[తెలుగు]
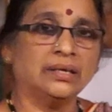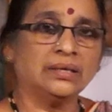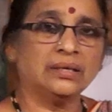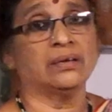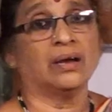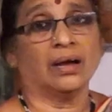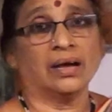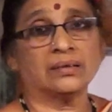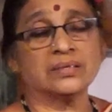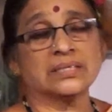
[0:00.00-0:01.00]
ఈ
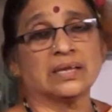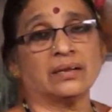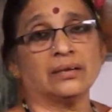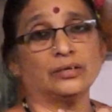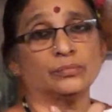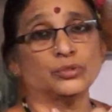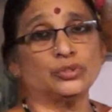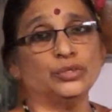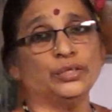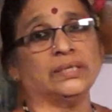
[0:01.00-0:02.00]
ఆరవ స్థానంలో బుధుడు